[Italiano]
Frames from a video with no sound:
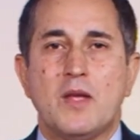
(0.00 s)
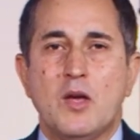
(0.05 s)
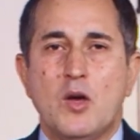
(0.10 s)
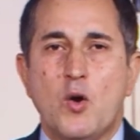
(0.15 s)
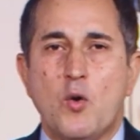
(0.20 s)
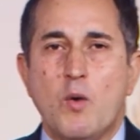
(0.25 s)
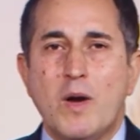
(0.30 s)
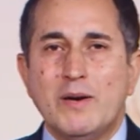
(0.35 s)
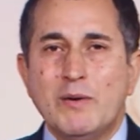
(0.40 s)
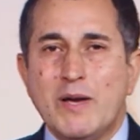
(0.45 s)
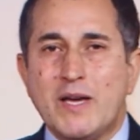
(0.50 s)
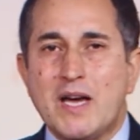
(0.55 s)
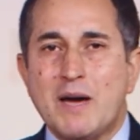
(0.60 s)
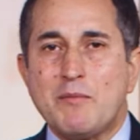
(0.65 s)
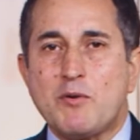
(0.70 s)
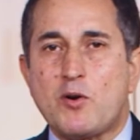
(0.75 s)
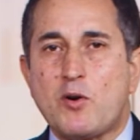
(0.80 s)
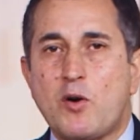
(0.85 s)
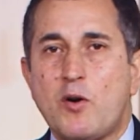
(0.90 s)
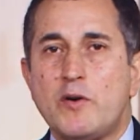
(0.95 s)
Cosa
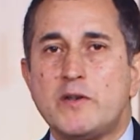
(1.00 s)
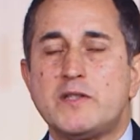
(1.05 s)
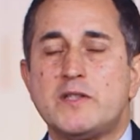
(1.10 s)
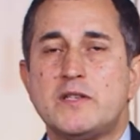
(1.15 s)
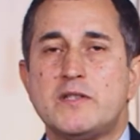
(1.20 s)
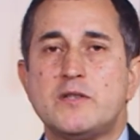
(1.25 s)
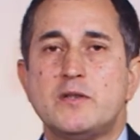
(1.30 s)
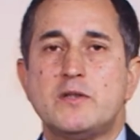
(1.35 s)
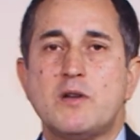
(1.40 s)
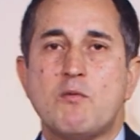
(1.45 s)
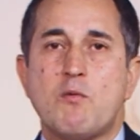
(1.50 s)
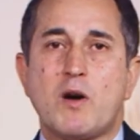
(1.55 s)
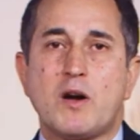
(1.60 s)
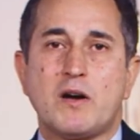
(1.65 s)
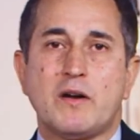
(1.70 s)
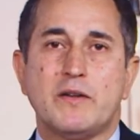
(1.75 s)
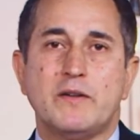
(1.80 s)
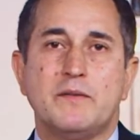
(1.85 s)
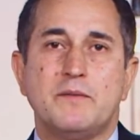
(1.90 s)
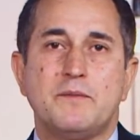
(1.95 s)
significa questo?
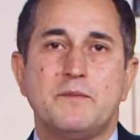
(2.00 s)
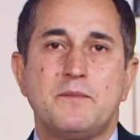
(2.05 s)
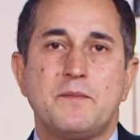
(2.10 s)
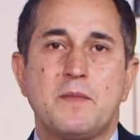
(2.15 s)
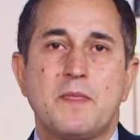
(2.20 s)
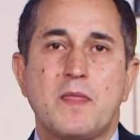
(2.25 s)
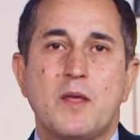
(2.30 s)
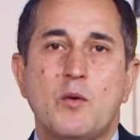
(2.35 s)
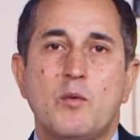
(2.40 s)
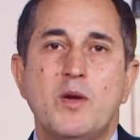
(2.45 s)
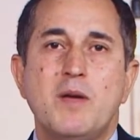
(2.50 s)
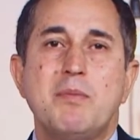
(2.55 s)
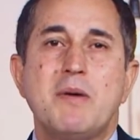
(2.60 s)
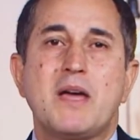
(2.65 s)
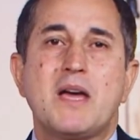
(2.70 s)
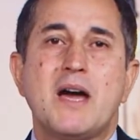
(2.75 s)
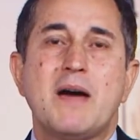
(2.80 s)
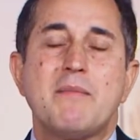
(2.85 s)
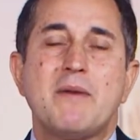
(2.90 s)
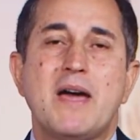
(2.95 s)

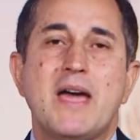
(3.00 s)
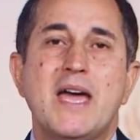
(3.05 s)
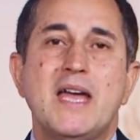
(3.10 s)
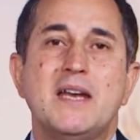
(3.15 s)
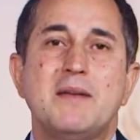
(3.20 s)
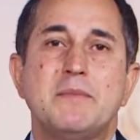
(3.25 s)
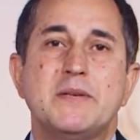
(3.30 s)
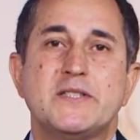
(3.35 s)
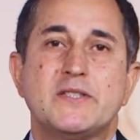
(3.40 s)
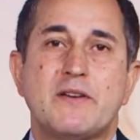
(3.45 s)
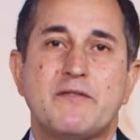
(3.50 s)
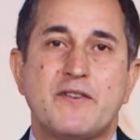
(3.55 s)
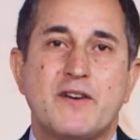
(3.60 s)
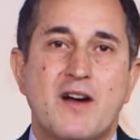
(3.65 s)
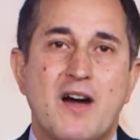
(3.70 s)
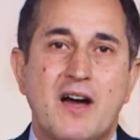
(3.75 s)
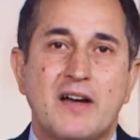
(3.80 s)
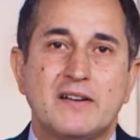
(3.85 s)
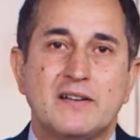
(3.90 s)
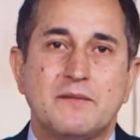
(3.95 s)
Dio vuole che
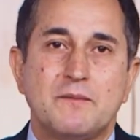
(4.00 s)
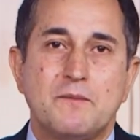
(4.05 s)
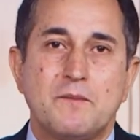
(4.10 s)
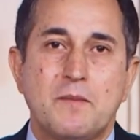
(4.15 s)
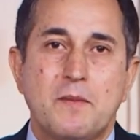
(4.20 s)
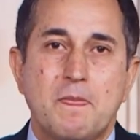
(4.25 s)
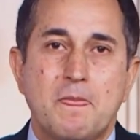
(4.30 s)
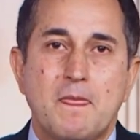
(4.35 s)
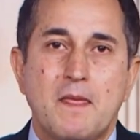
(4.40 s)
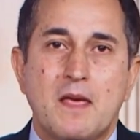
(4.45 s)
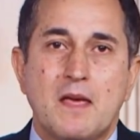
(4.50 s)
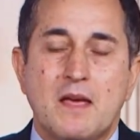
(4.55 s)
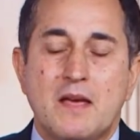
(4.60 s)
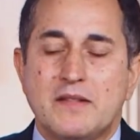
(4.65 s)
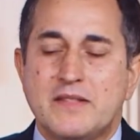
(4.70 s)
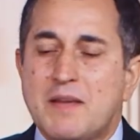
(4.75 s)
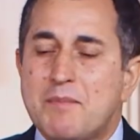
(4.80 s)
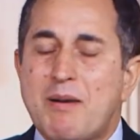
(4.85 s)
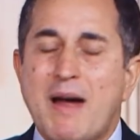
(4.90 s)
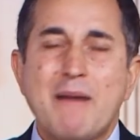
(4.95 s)
noi capiamo una
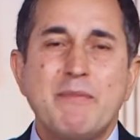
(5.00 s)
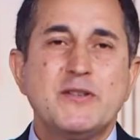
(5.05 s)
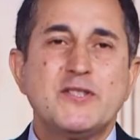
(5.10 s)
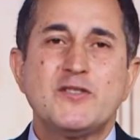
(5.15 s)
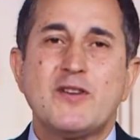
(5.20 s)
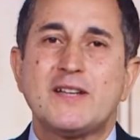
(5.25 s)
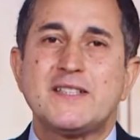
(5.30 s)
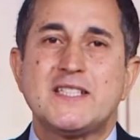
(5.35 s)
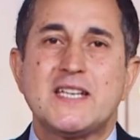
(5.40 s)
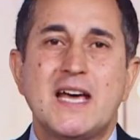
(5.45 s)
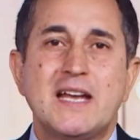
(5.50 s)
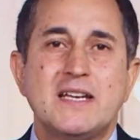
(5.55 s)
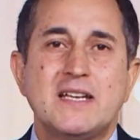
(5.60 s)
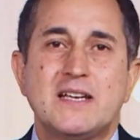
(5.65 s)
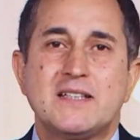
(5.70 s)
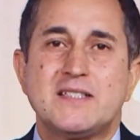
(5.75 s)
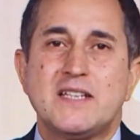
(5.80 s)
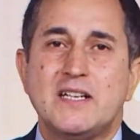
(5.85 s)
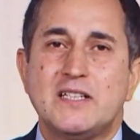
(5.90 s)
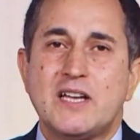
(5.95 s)
cosa. Quando
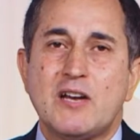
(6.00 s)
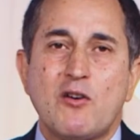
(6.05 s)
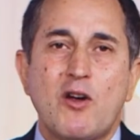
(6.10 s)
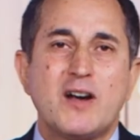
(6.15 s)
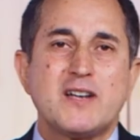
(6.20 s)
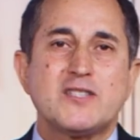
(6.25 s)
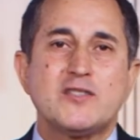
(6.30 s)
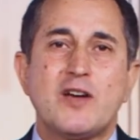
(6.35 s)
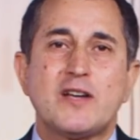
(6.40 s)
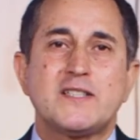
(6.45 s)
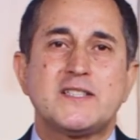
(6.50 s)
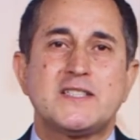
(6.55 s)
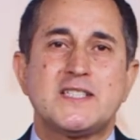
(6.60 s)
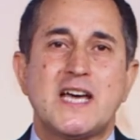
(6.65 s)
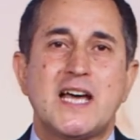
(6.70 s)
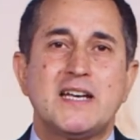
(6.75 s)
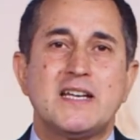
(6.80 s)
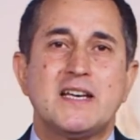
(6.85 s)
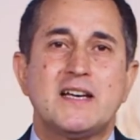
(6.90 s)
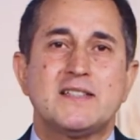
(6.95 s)
ci avviciniamo al
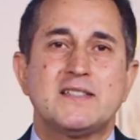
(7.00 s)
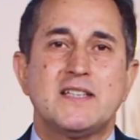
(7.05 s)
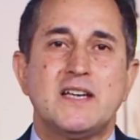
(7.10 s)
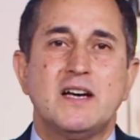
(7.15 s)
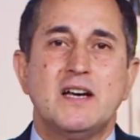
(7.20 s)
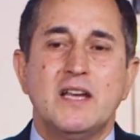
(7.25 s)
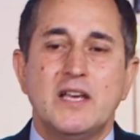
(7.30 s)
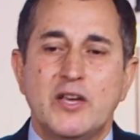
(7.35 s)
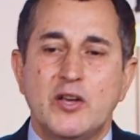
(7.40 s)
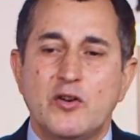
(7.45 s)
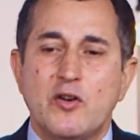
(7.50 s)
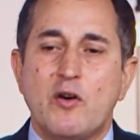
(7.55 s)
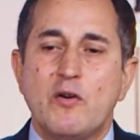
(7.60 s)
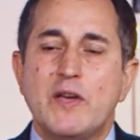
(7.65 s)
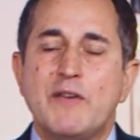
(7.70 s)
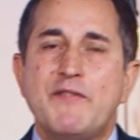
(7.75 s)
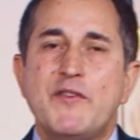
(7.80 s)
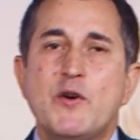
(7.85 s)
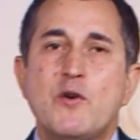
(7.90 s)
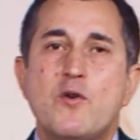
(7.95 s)
mondo diventiamo
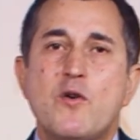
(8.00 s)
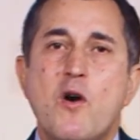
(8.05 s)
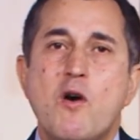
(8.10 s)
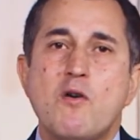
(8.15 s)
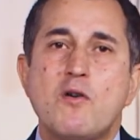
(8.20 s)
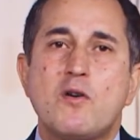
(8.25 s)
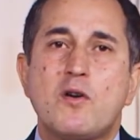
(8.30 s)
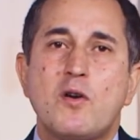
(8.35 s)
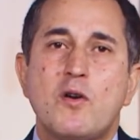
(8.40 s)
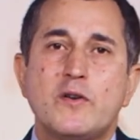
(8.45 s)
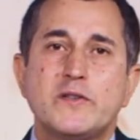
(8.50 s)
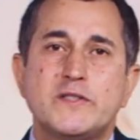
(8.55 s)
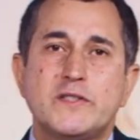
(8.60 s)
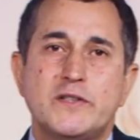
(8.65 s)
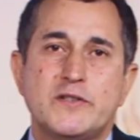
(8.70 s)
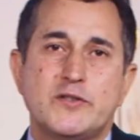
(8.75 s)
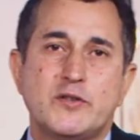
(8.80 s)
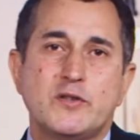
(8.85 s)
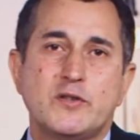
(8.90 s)
nemici di Dio.